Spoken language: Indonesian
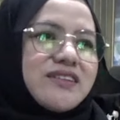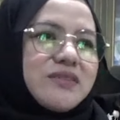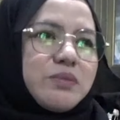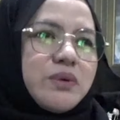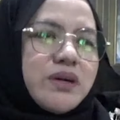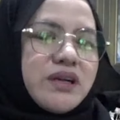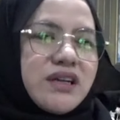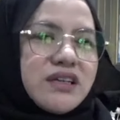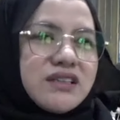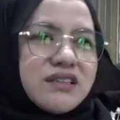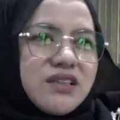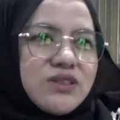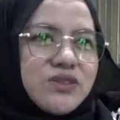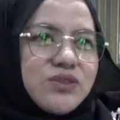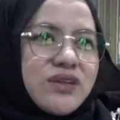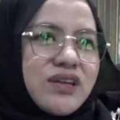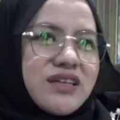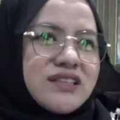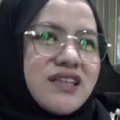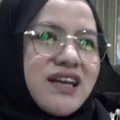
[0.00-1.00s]
Bahkan saya
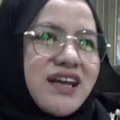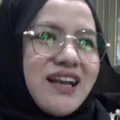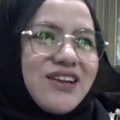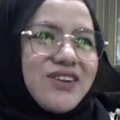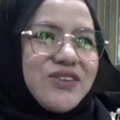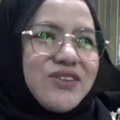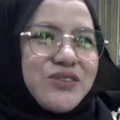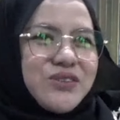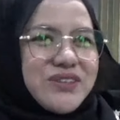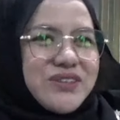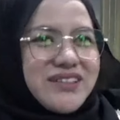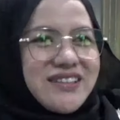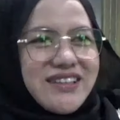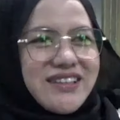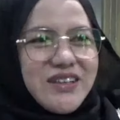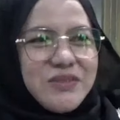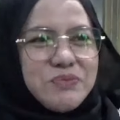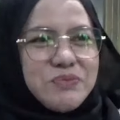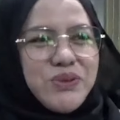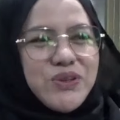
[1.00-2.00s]
juga salut
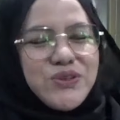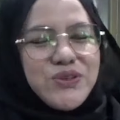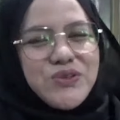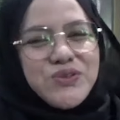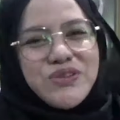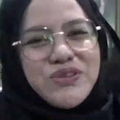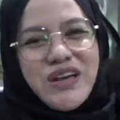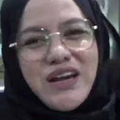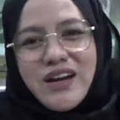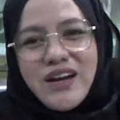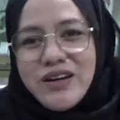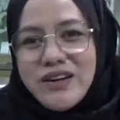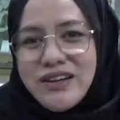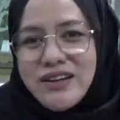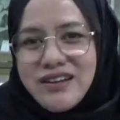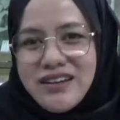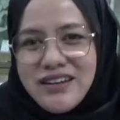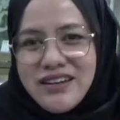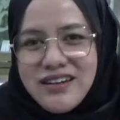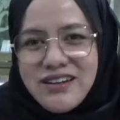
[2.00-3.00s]
ibu itu sudah
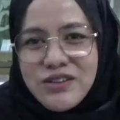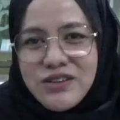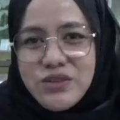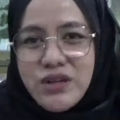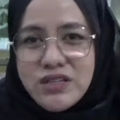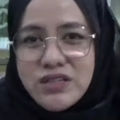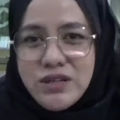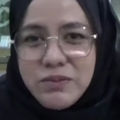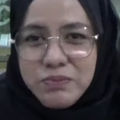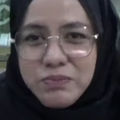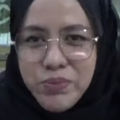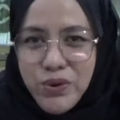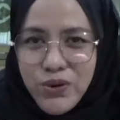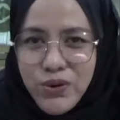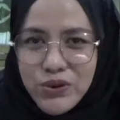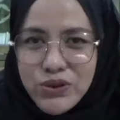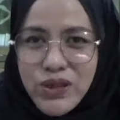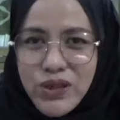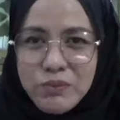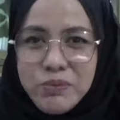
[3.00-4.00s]
e, sudah sepuh
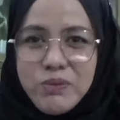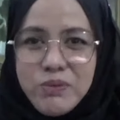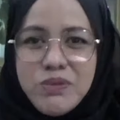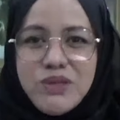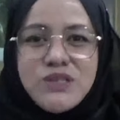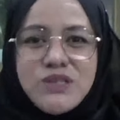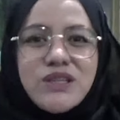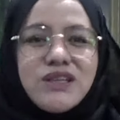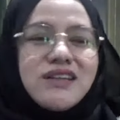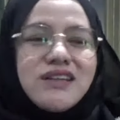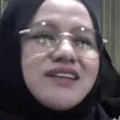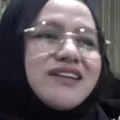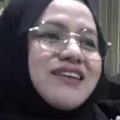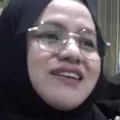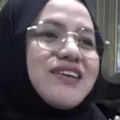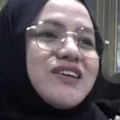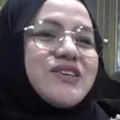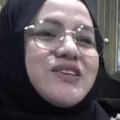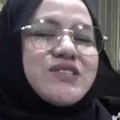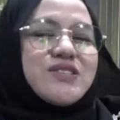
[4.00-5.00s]
tapi masih
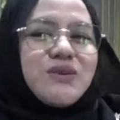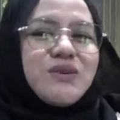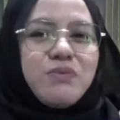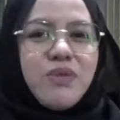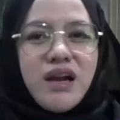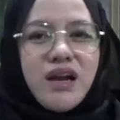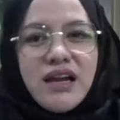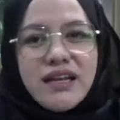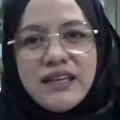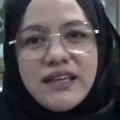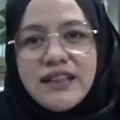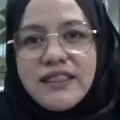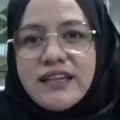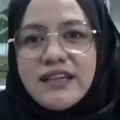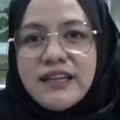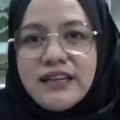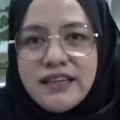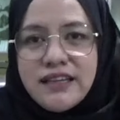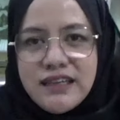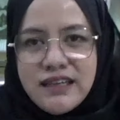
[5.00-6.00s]
semangatnya
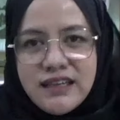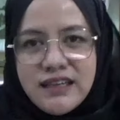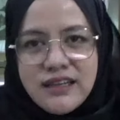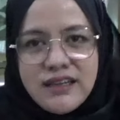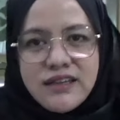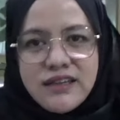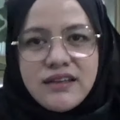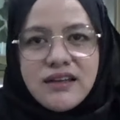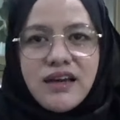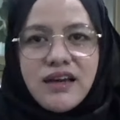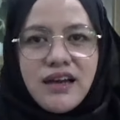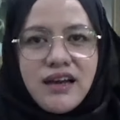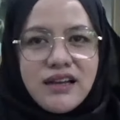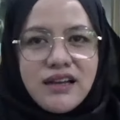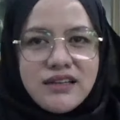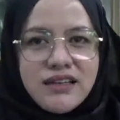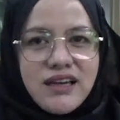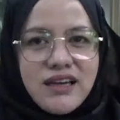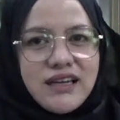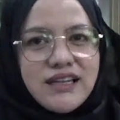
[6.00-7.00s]
tinggi
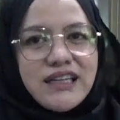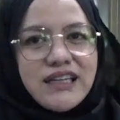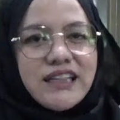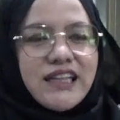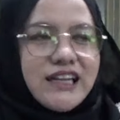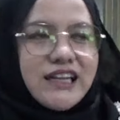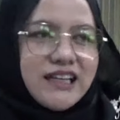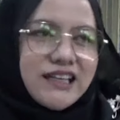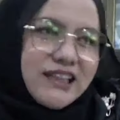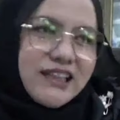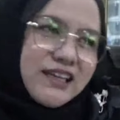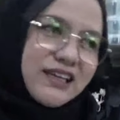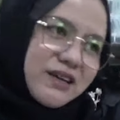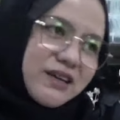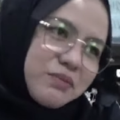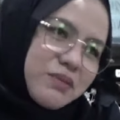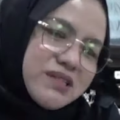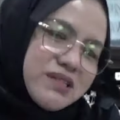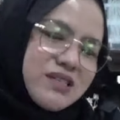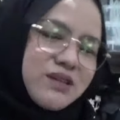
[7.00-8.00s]
kalah dengan kita-kita yang
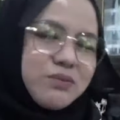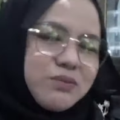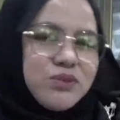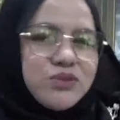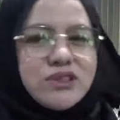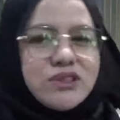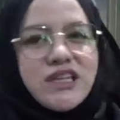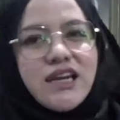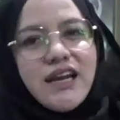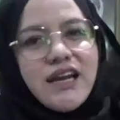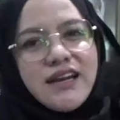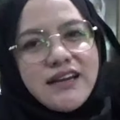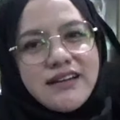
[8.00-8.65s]
masih muda.